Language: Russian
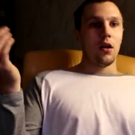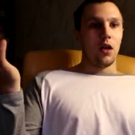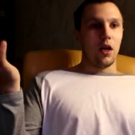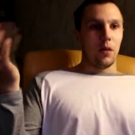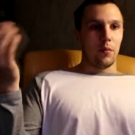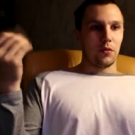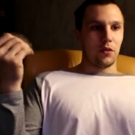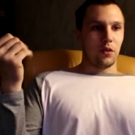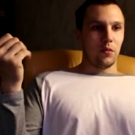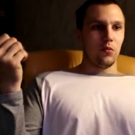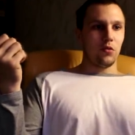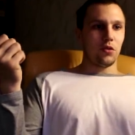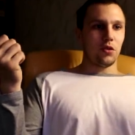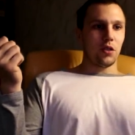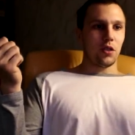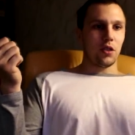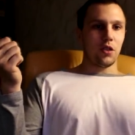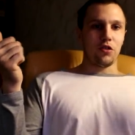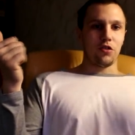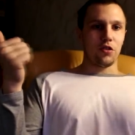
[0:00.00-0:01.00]
А потому что,
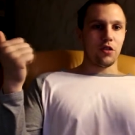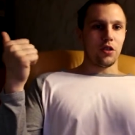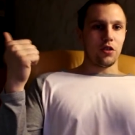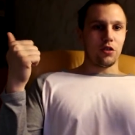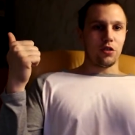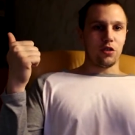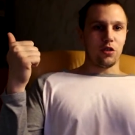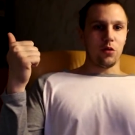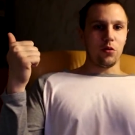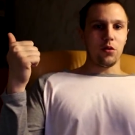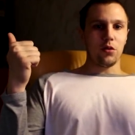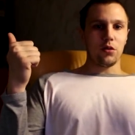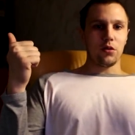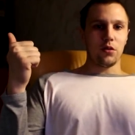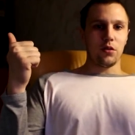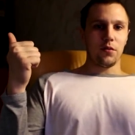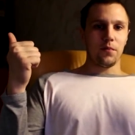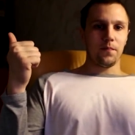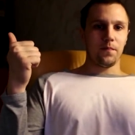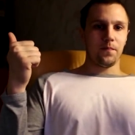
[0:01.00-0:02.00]
когда начинаешь
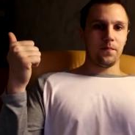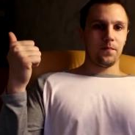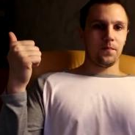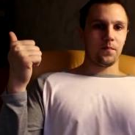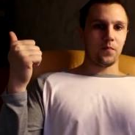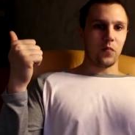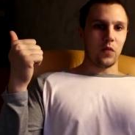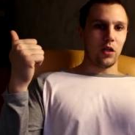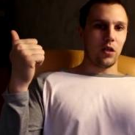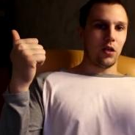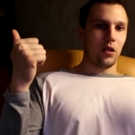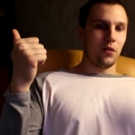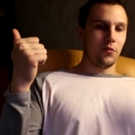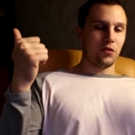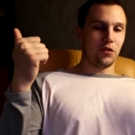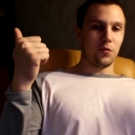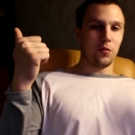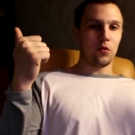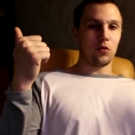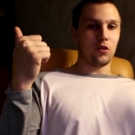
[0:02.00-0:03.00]
строить, а,
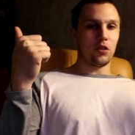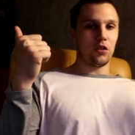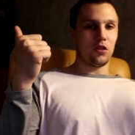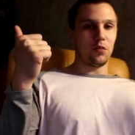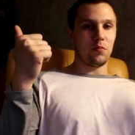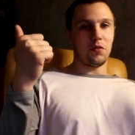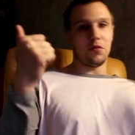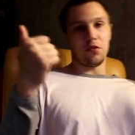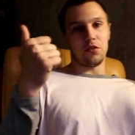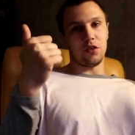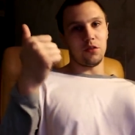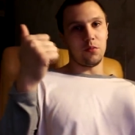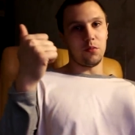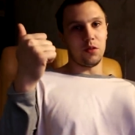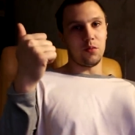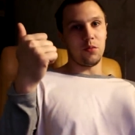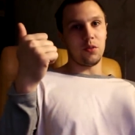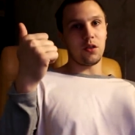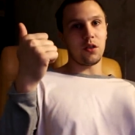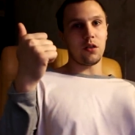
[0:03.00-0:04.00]
сейчас могу даже привести
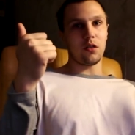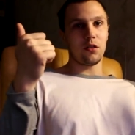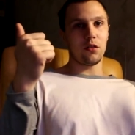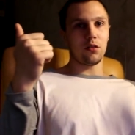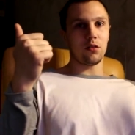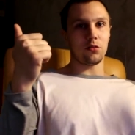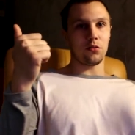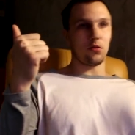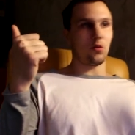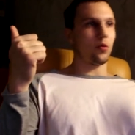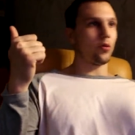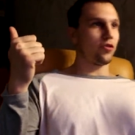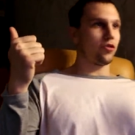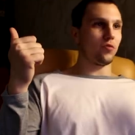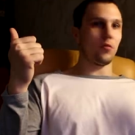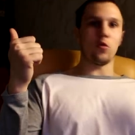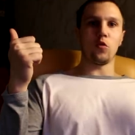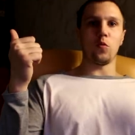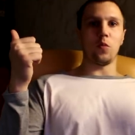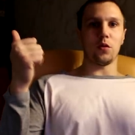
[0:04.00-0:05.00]
пример, кто
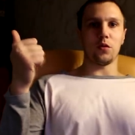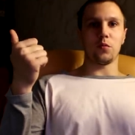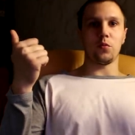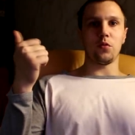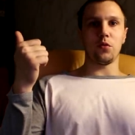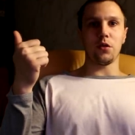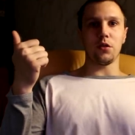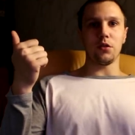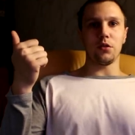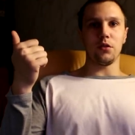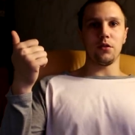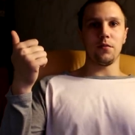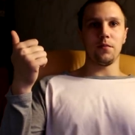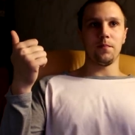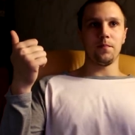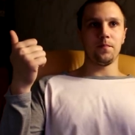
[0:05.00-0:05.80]
хочет, могу поспорить,